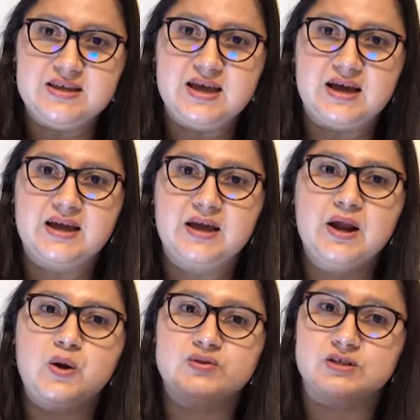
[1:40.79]
ya
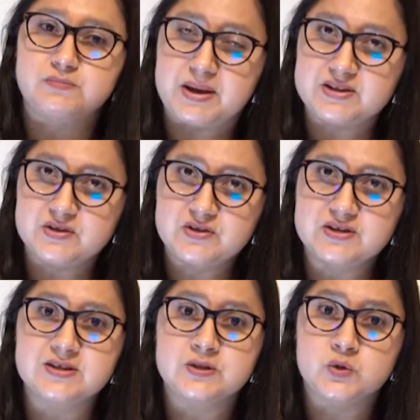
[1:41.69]
que los espacios
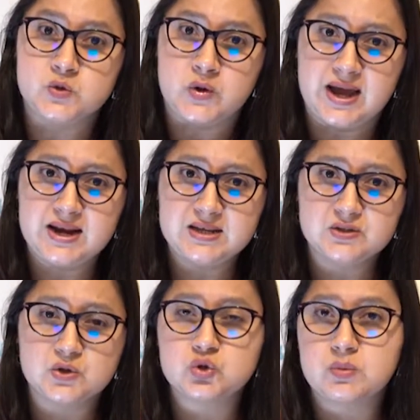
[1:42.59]
institucionales
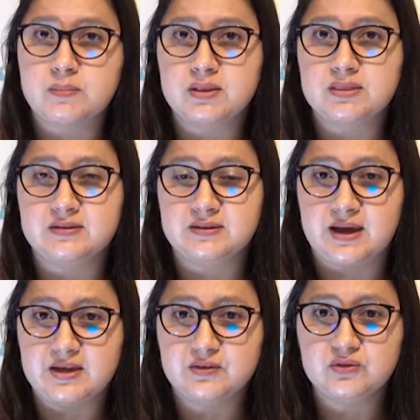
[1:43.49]
son sumamente
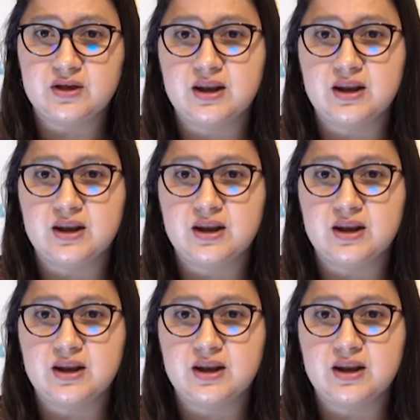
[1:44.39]
escasos,